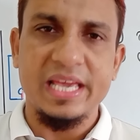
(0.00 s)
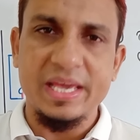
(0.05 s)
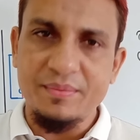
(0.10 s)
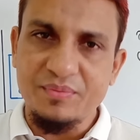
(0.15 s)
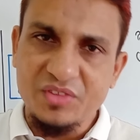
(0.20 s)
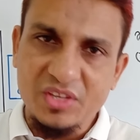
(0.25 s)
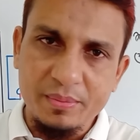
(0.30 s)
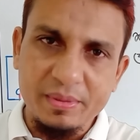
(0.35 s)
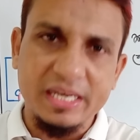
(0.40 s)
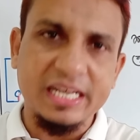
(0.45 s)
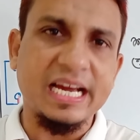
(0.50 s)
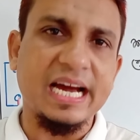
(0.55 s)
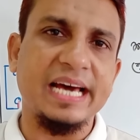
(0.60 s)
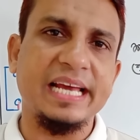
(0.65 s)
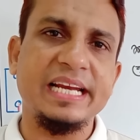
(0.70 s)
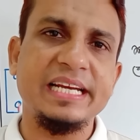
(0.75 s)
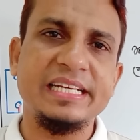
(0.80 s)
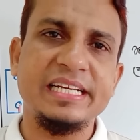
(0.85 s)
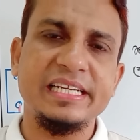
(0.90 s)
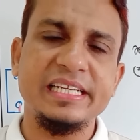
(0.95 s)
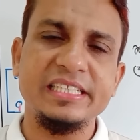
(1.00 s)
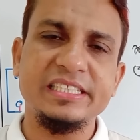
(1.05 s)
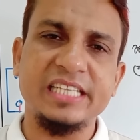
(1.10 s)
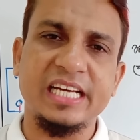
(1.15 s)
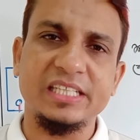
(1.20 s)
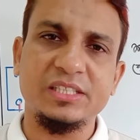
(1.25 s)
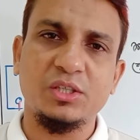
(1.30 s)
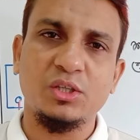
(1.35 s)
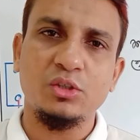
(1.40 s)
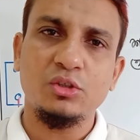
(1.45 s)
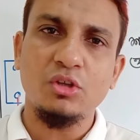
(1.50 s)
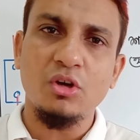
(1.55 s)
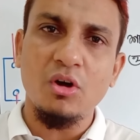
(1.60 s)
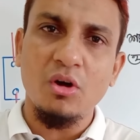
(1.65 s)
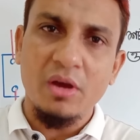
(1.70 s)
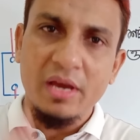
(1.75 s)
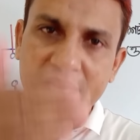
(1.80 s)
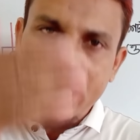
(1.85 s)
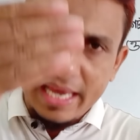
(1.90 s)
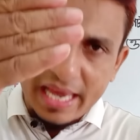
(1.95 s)
এমসিবির কারেন্ট রেটিং সাধারণত
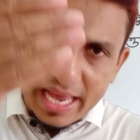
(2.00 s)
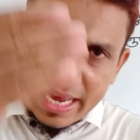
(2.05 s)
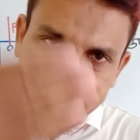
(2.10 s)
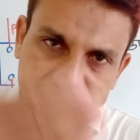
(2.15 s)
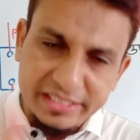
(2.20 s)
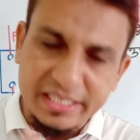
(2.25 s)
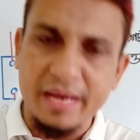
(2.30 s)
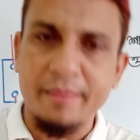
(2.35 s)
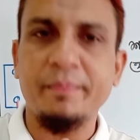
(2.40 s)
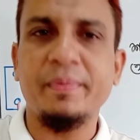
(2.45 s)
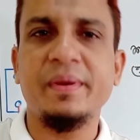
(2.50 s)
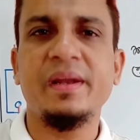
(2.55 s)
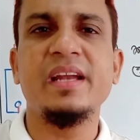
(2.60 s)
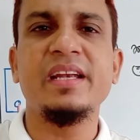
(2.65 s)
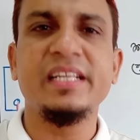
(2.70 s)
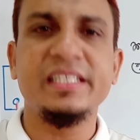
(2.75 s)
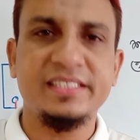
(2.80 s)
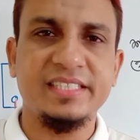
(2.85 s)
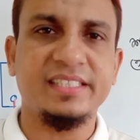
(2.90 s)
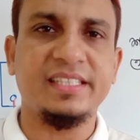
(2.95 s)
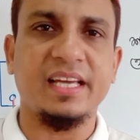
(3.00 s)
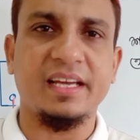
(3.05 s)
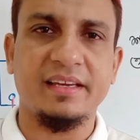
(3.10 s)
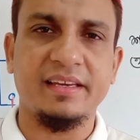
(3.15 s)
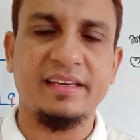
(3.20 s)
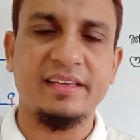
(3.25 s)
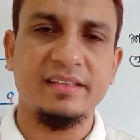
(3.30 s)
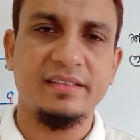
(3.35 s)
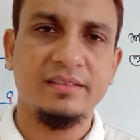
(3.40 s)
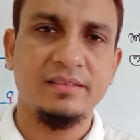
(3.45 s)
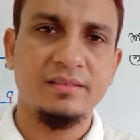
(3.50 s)
একশো অ্যাম্পারের নিচে থাকে